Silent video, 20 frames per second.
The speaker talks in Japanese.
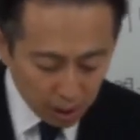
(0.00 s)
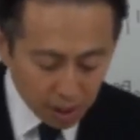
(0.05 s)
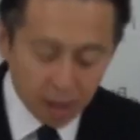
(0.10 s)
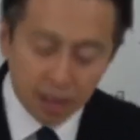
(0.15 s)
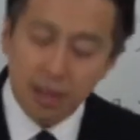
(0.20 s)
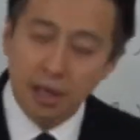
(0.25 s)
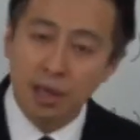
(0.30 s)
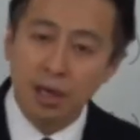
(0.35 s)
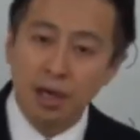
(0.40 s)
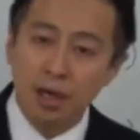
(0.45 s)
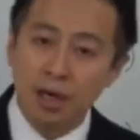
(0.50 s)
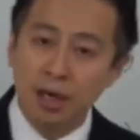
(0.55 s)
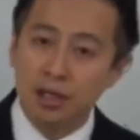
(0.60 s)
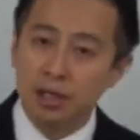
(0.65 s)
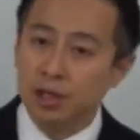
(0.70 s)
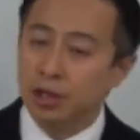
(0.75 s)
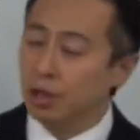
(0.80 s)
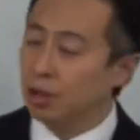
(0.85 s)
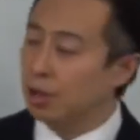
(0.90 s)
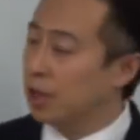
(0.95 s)
経済的価
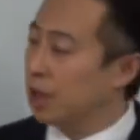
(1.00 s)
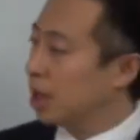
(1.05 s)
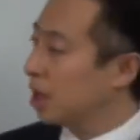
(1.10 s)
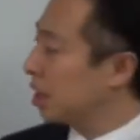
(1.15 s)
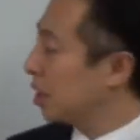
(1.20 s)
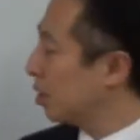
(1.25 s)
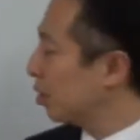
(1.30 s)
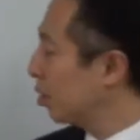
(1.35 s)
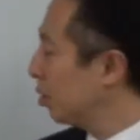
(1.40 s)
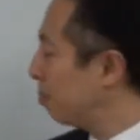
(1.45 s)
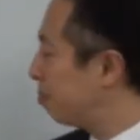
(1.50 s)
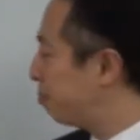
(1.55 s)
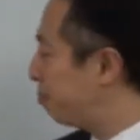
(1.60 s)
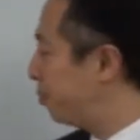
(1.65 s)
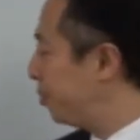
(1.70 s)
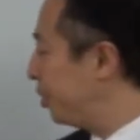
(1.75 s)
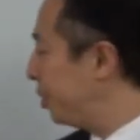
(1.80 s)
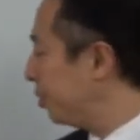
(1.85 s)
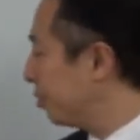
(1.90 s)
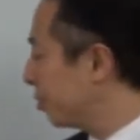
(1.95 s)
値っていうのは何かとって
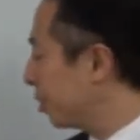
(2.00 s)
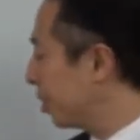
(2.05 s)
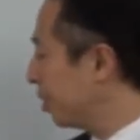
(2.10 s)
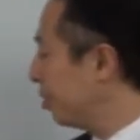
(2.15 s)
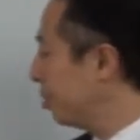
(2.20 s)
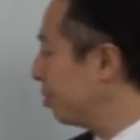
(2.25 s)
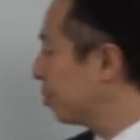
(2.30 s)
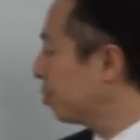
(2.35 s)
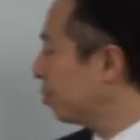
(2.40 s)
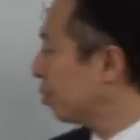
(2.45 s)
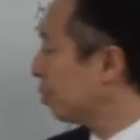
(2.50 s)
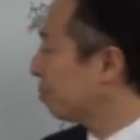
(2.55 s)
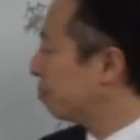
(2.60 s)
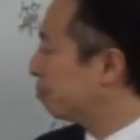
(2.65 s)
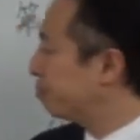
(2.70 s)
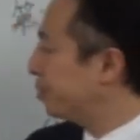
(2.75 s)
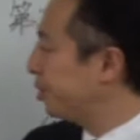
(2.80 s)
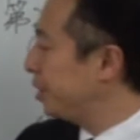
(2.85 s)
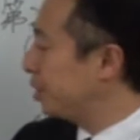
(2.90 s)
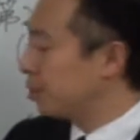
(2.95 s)
ブリオでいうこの
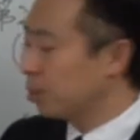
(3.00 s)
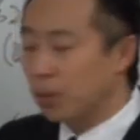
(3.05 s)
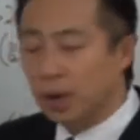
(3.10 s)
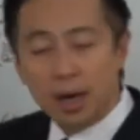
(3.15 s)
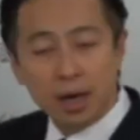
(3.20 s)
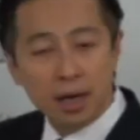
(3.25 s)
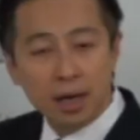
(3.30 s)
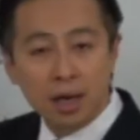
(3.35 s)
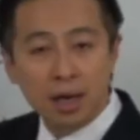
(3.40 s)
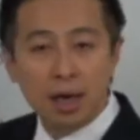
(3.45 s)
V とか